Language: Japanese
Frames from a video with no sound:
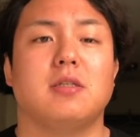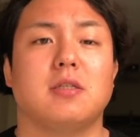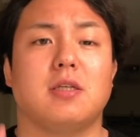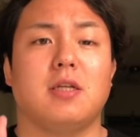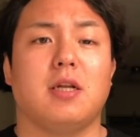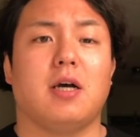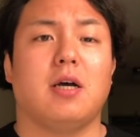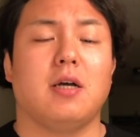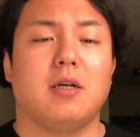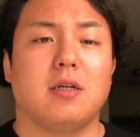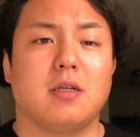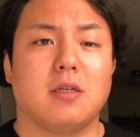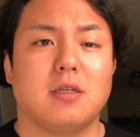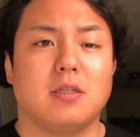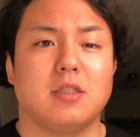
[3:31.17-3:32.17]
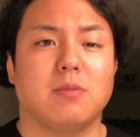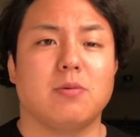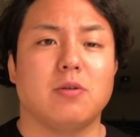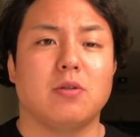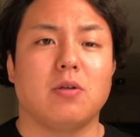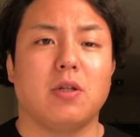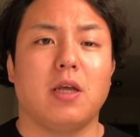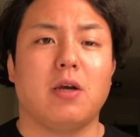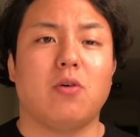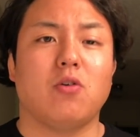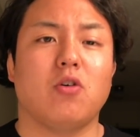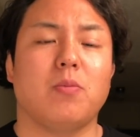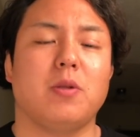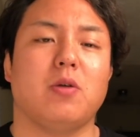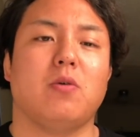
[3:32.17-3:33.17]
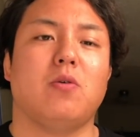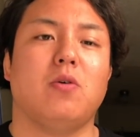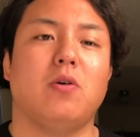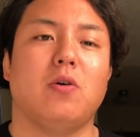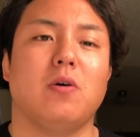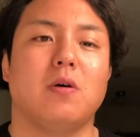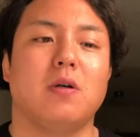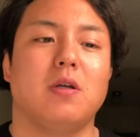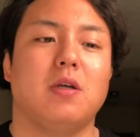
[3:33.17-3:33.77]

好きな、自分のね、好みの子を